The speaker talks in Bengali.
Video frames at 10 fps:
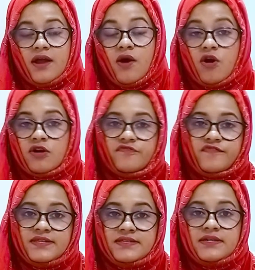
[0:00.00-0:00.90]
তারা
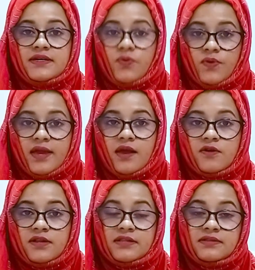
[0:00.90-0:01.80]
অটোফেজি হয়ে
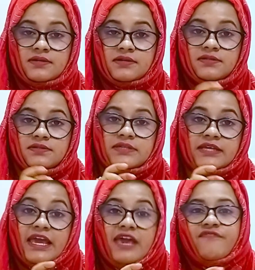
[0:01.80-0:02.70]
অর্থাৎ
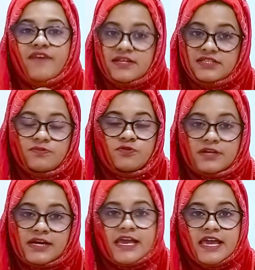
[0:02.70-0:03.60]
খেয়ে ফেলে
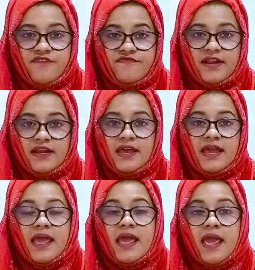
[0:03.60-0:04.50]
জীবাণুটাকে খেয়ে ফেলে
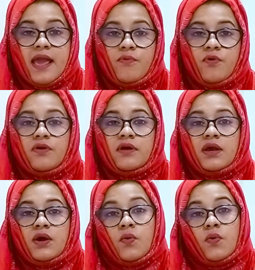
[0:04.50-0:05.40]
এবং
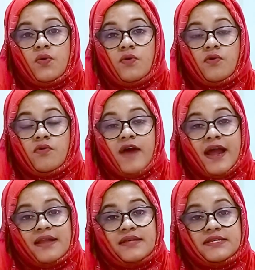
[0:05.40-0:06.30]
অন্য
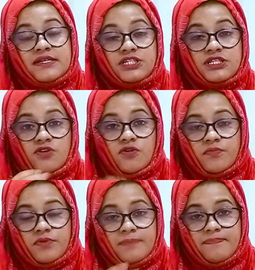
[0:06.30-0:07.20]
ভাইরাসের
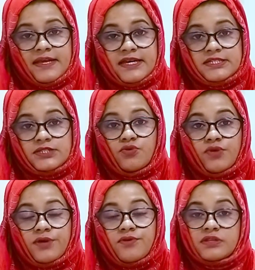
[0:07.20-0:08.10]
জিনম রিপ্লিকেশন
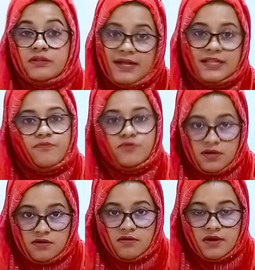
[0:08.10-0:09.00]
তৈরি করতে বাধা
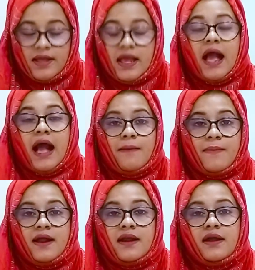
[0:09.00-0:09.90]
প্রদান করে
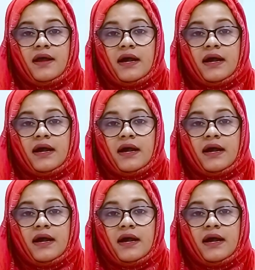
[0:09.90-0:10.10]
আবার